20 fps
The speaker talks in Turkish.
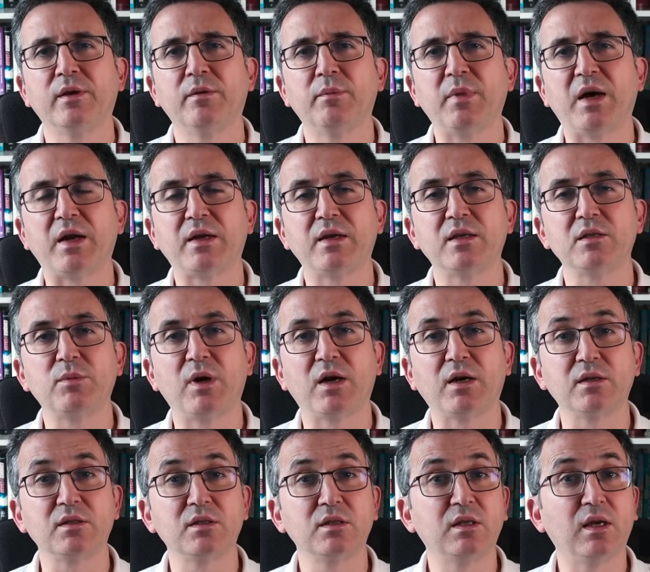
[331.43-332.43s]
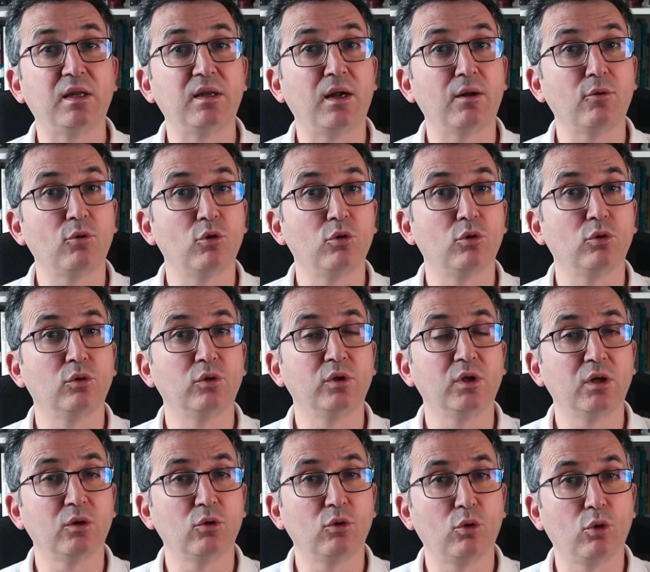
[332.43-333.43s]
e, Merkez Bankası Genel
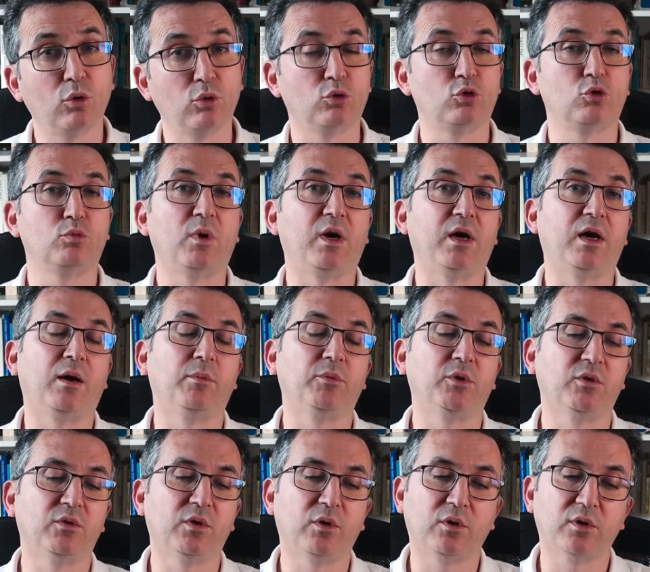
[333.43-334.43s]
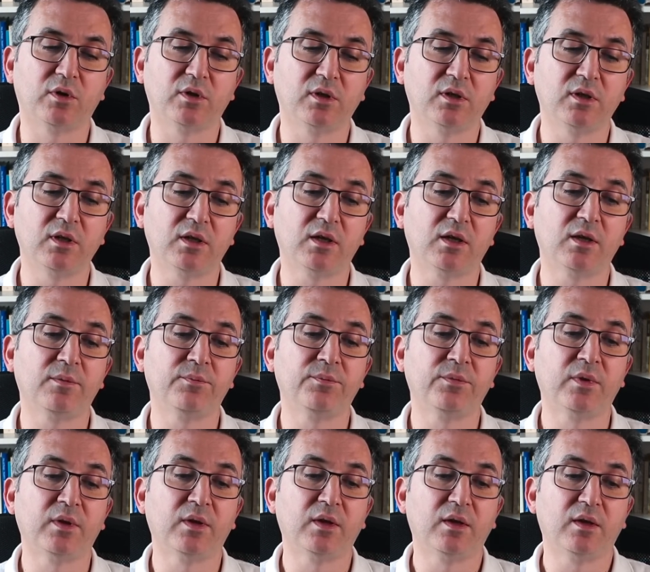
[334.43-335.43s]
Kurulu'nda konuşma yaptı ve orada dedi ki
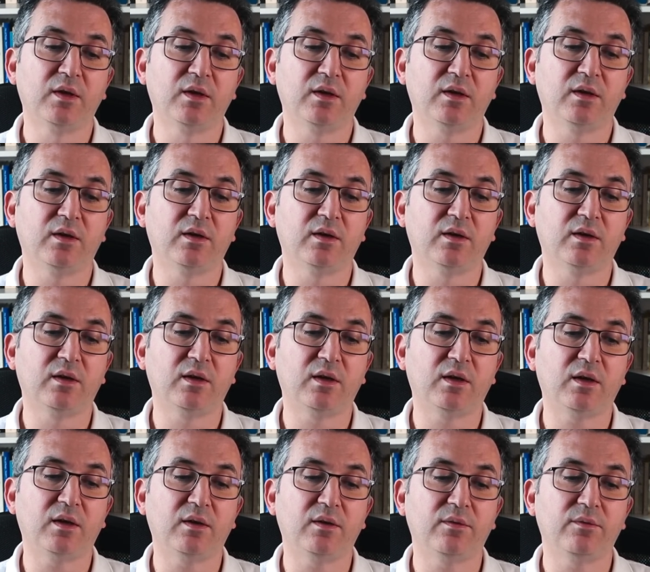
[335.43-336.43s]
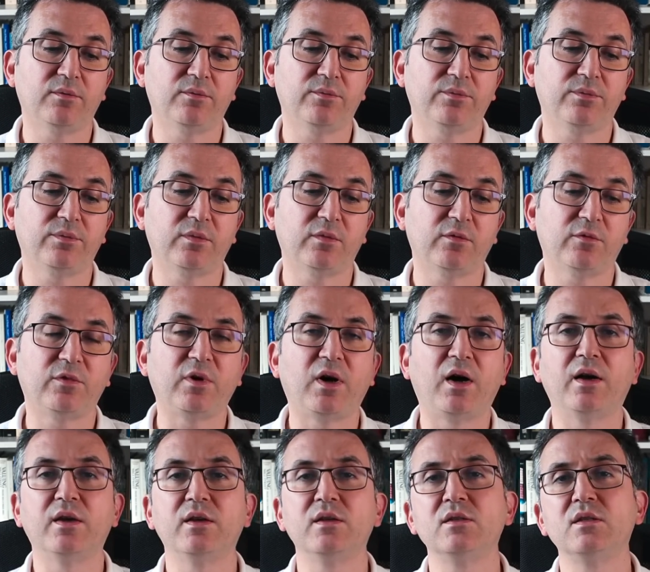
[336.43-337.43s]
e,
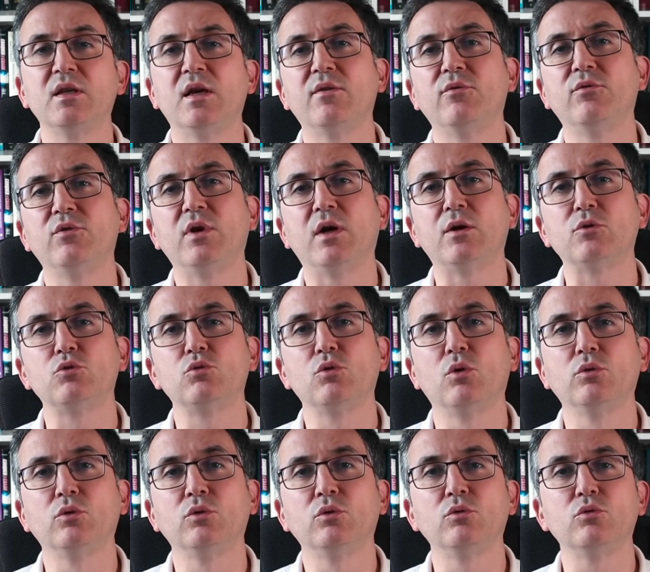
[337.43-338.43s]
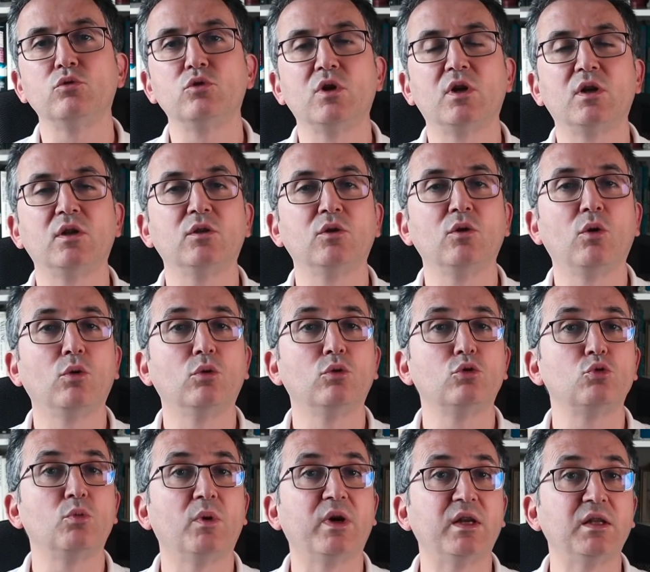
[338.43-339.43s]
faiz enflasyonun üzerinde
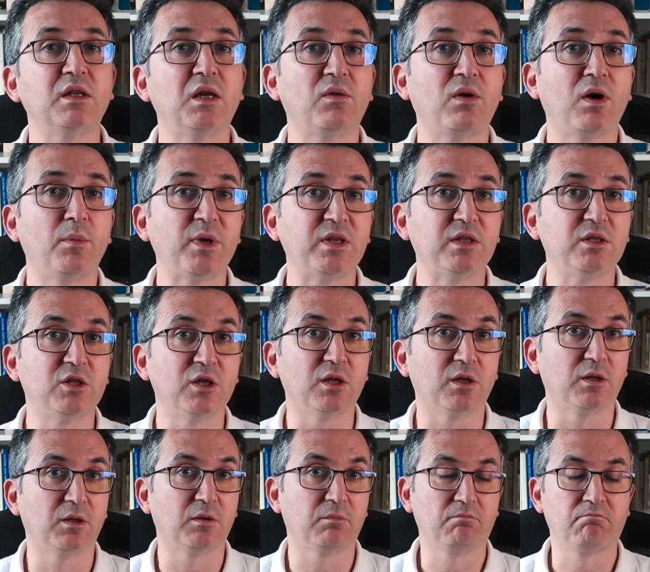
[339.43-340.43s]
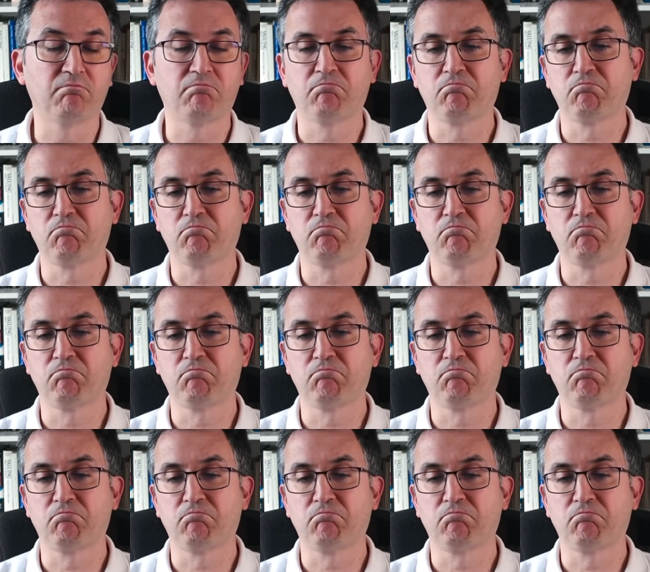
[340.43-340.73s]
oluşmaya devam edecek.